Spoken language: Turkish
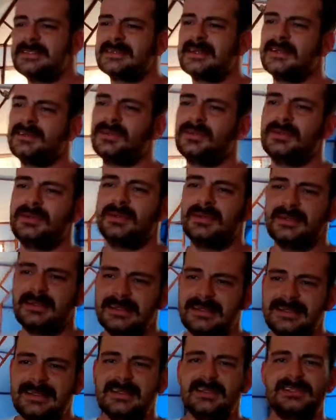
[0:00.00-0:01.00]
biz traktörü
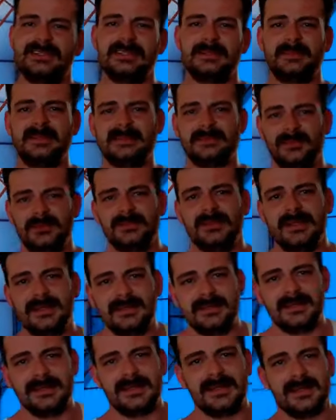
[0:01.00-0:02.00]
gir çık biz bunu
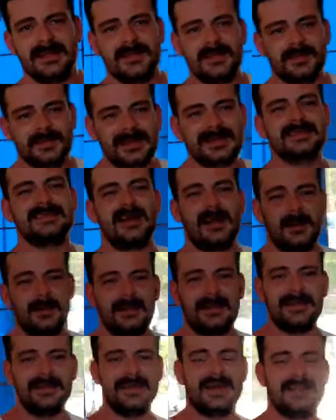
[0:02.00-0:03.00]
denedik. Biraz
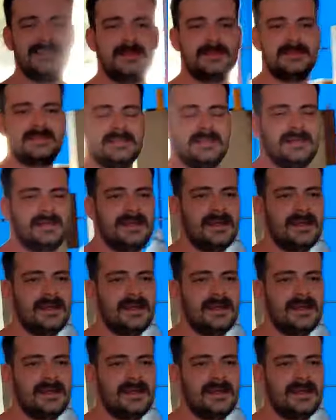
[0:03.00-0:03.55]
zahmetli geldi bize.